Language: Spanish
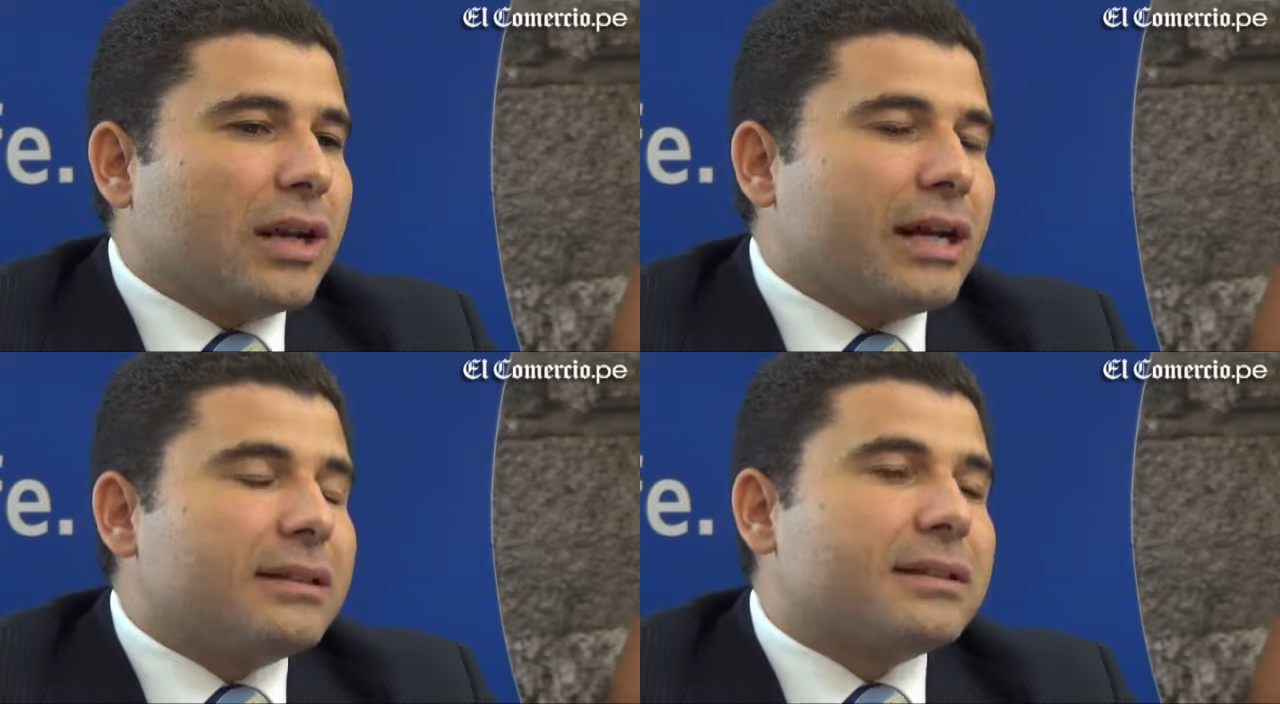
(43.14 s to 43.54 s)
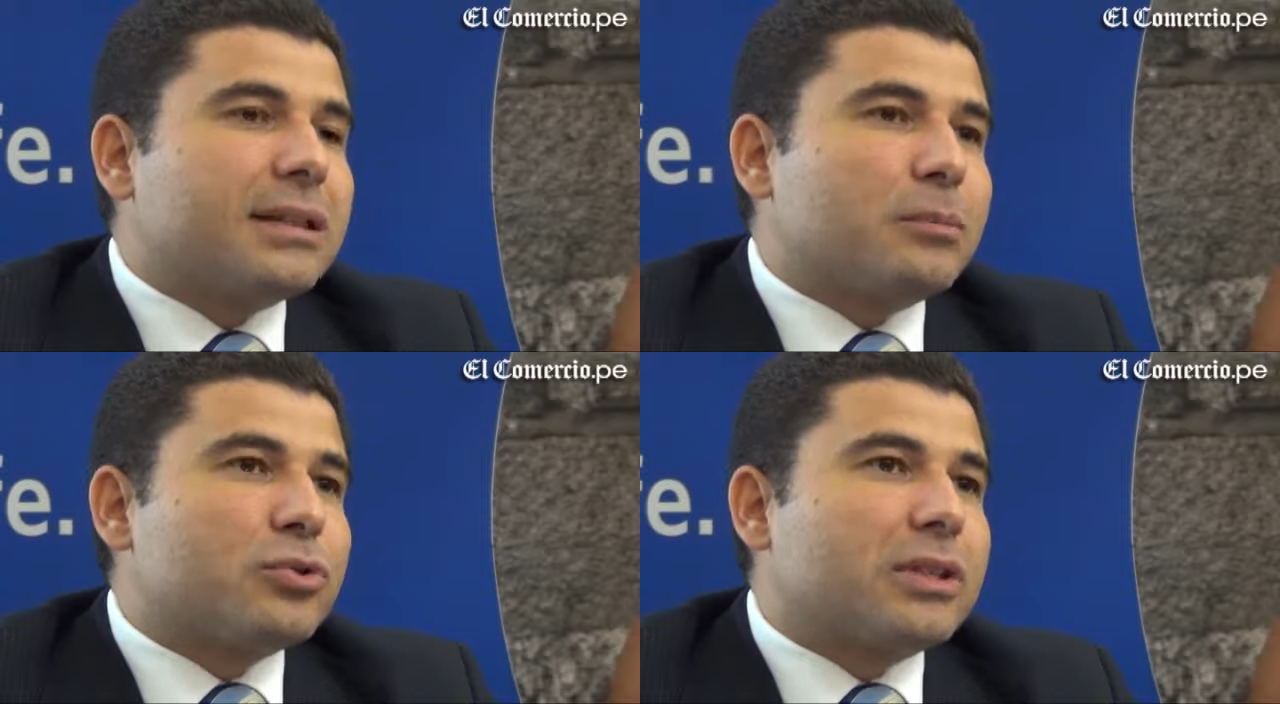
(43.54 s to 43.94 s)
que la gente
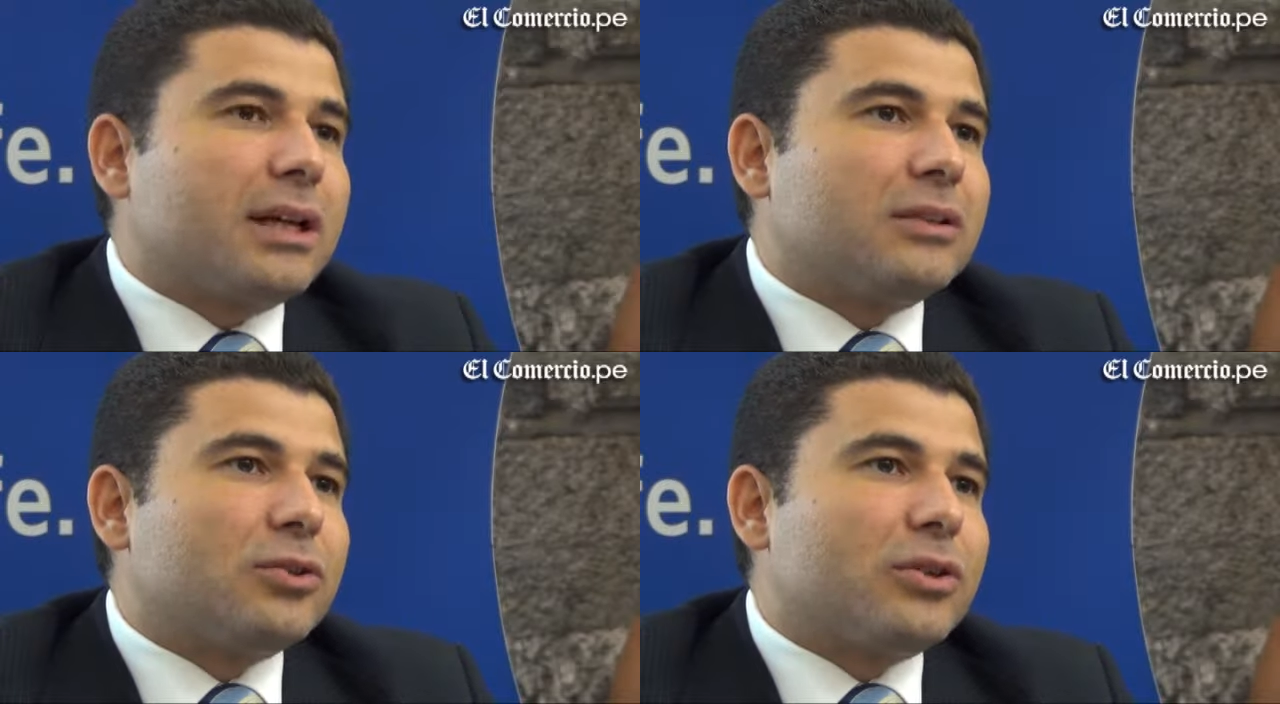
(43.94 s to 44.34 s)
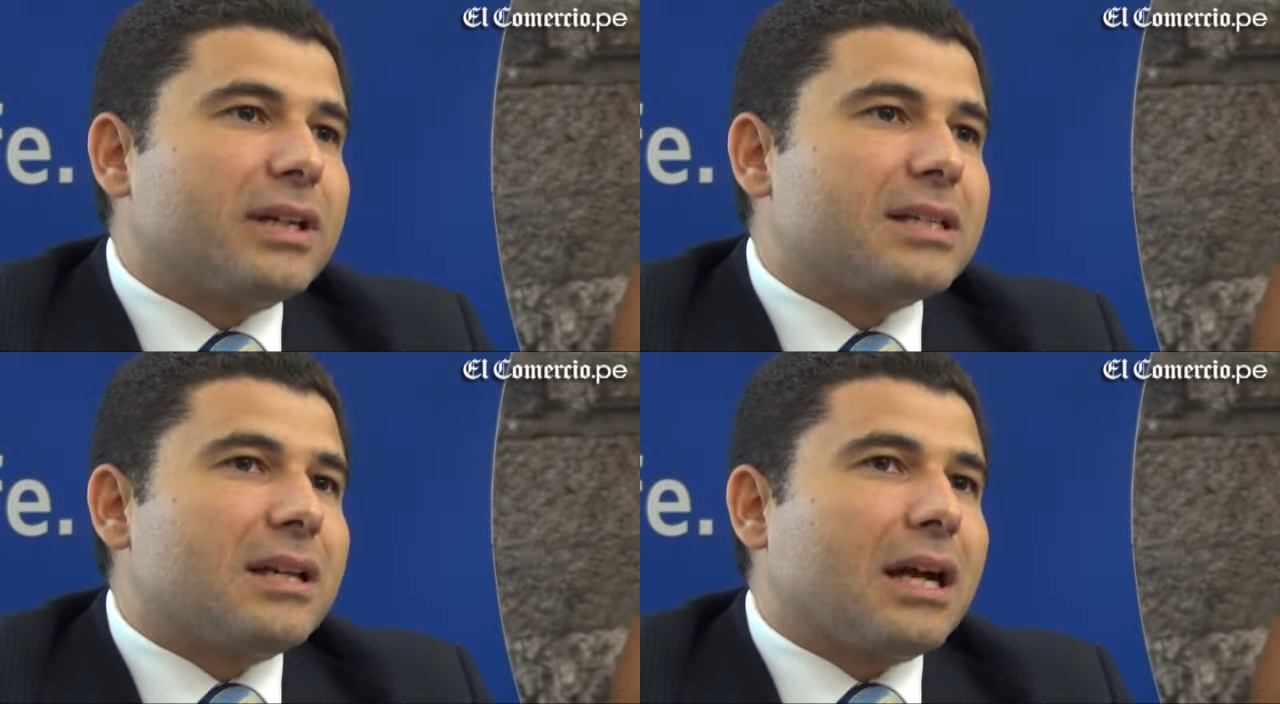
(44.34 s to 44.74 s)
está
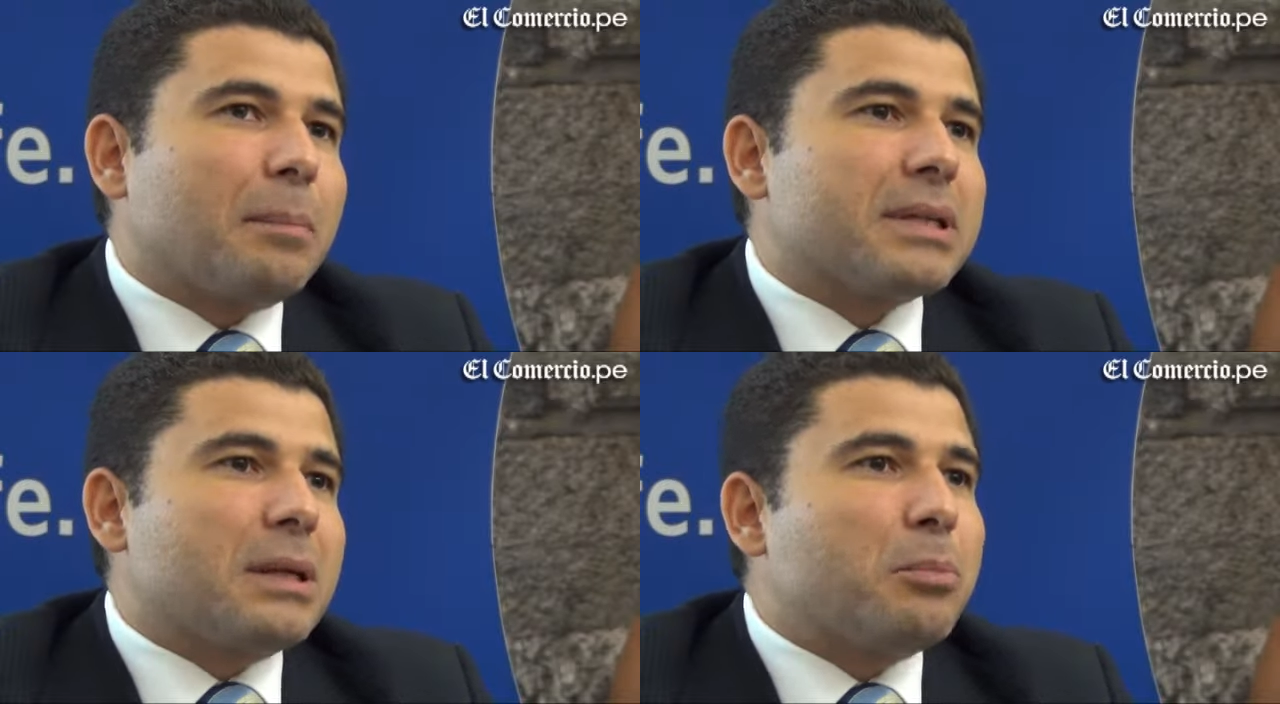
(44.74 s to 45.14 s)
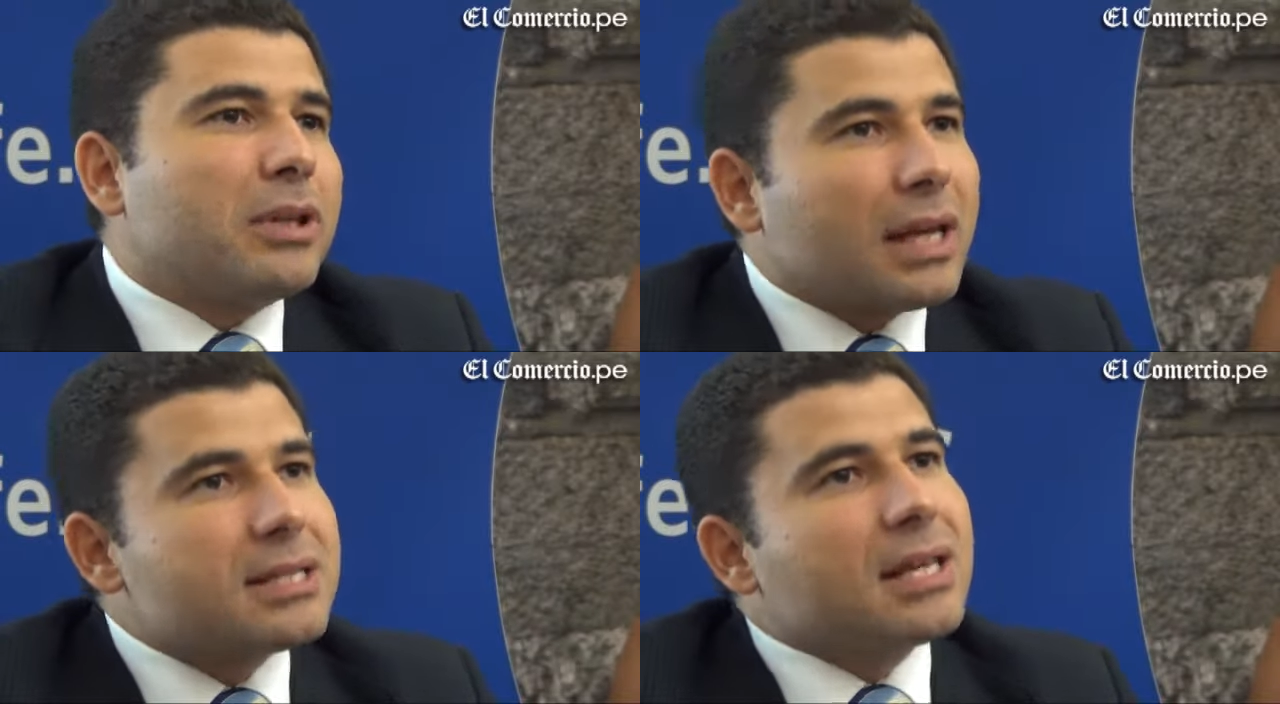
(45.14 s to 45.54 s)
buscando es la capacidad de poder